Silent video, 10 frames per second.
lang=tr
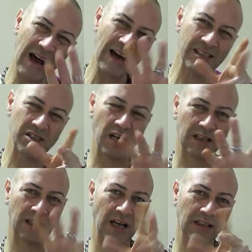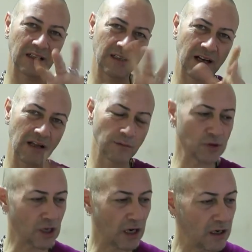az çatlakları
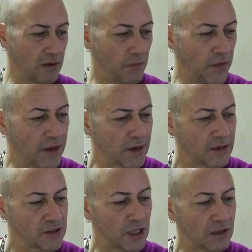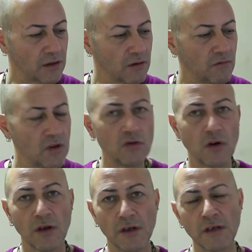kalmış halimle çektiğim
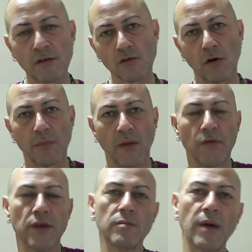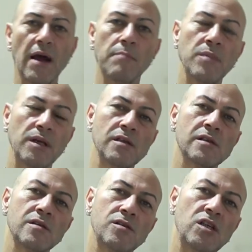videoları, sohbetleri
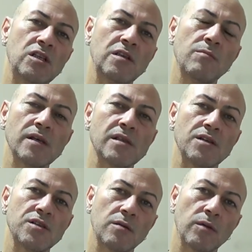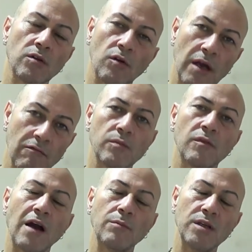beğenmeniz, ciddi mesajlarıma da önem
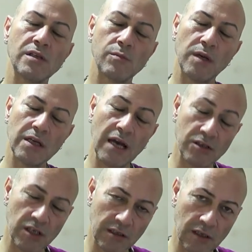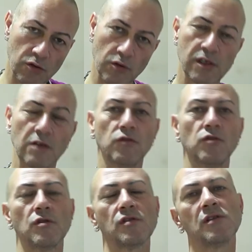vermeniz beni gerçekten çok
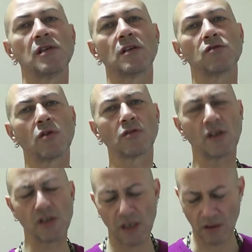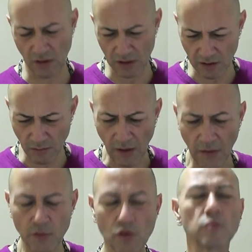sevindiriyor. Sizlere çok teşekkür ederim.
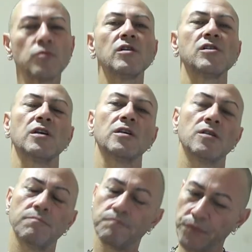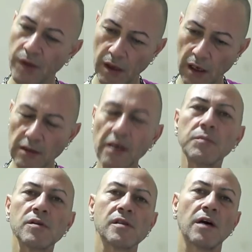Çok müteşekkirim. Allah
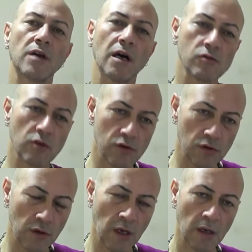hepinizden razı olsun.